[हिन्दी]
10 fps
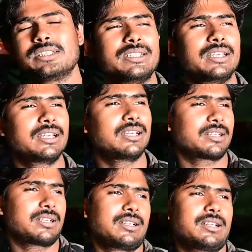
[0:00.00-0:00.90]
ये
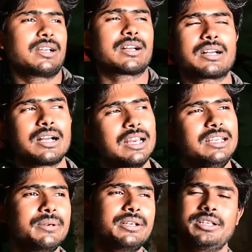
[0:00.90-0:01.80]

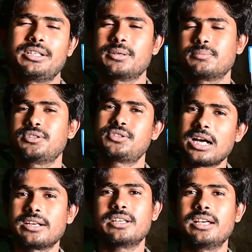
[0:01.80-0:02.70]
खाली बैटरी एकदम
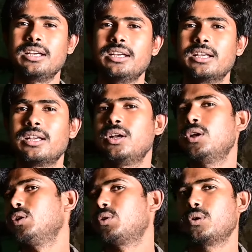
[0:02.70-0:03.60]
डिस्चार्ज है हम्म।
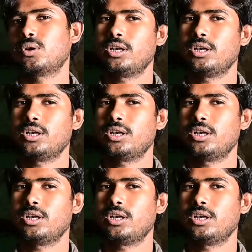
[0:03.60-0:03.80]
तो